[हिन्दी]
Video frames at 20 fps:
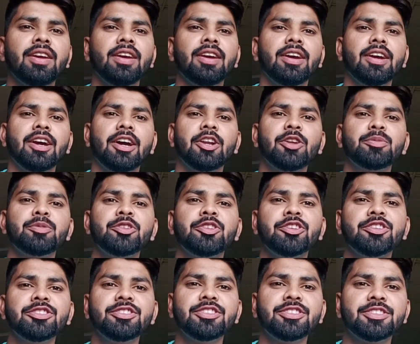हेलो
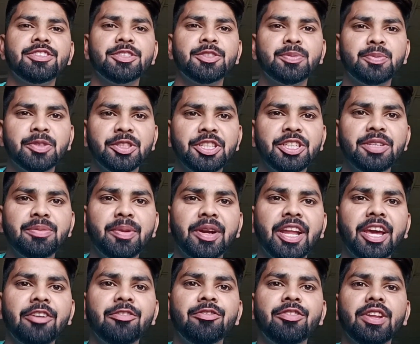ब्रियन दिस इज़ प्रदीप एंड
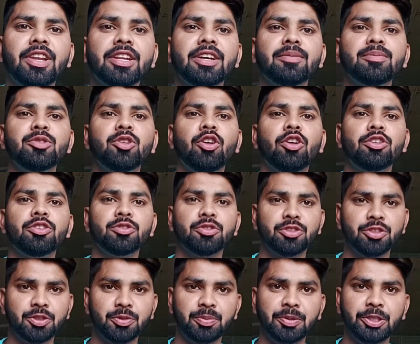आई वेलकम यू ऑल टू
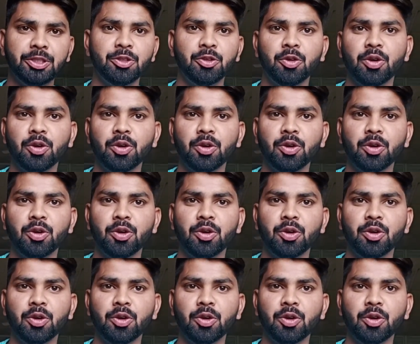दिस वीडियो